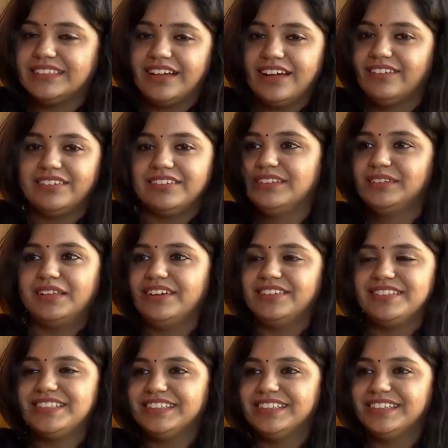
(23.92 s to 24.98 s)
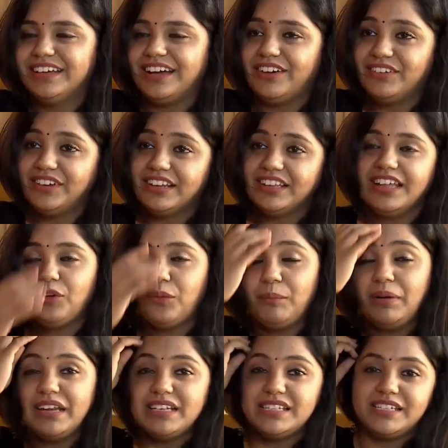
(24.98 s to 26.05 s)
நான் வந்து தயவு செய்து அவர் இருந்தால்
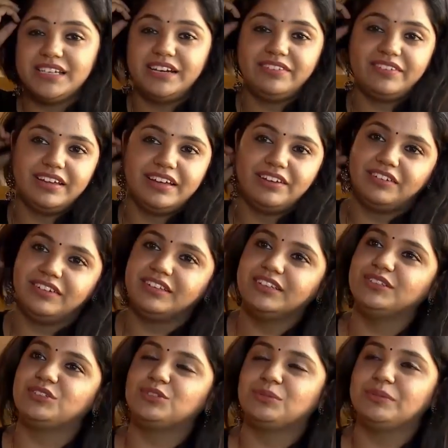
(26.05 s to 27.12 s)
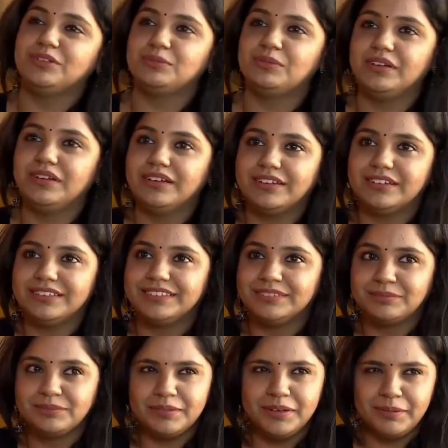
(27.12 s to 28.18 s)
ரொம்ப டென்ஷன் ஆயிடுவேன் அவர் வந்து சும்மா சும்மா
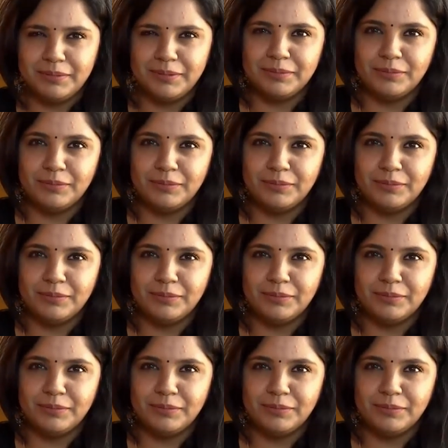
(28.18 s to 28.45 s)
இப்படி இப்படி